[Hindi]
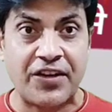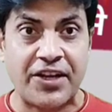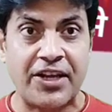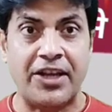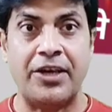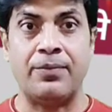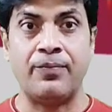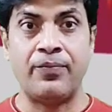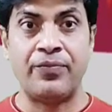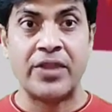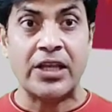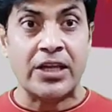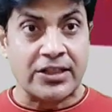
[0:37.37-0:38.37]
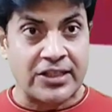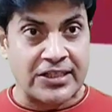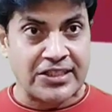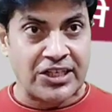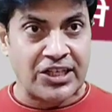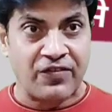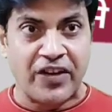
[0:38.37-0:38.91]
रहे हैं
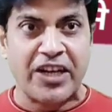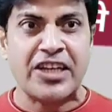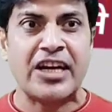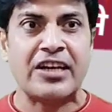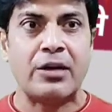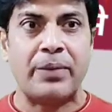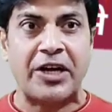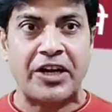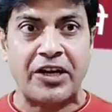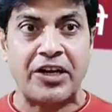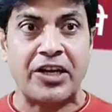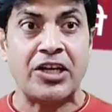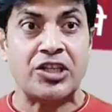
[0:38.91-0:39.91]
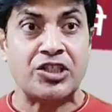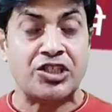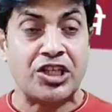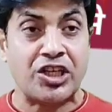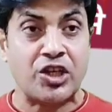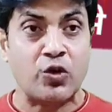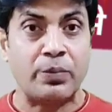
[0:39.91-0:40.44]
दरअसल ये वही नाना पाटेकर हैं
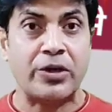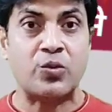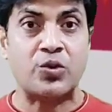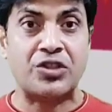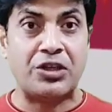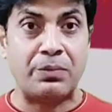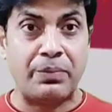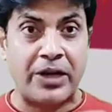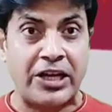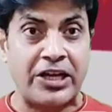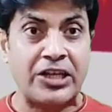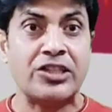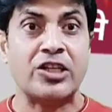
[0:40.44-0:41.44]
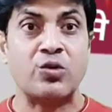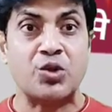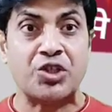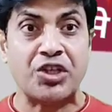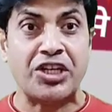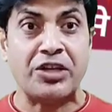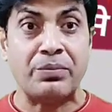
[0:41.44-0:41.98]
जिनके ऊपर कुछ दिन पहले ही
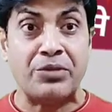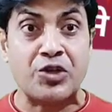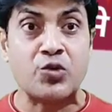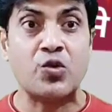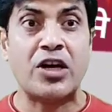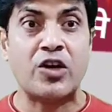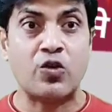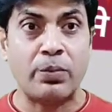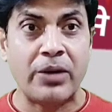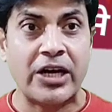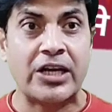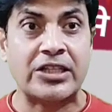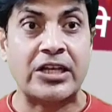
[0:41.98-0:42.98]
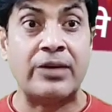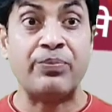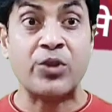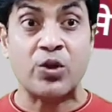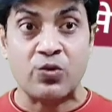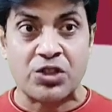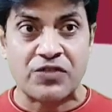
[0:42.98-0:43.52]
तनुश्री ने मीटू का आरोप लगाया था
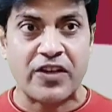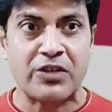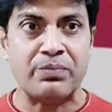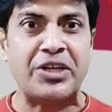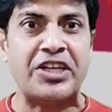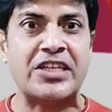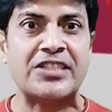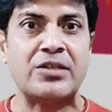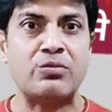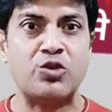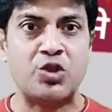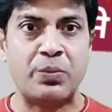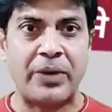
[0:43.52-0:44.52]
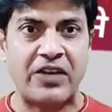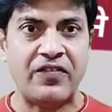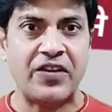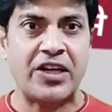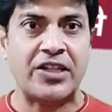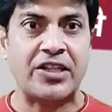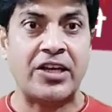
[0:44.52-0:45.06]
उस वक्त मीडिया से मुंह छुपाए
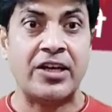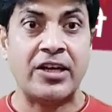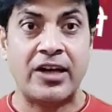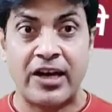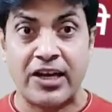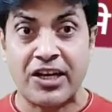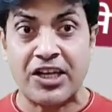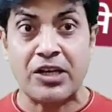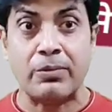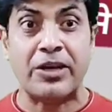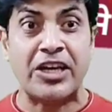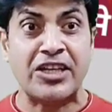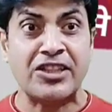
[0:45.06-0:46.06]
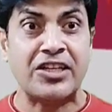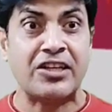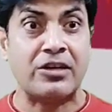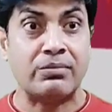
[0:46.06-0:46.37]
फिर रहे थे हालांकि अब गेंद ने रंग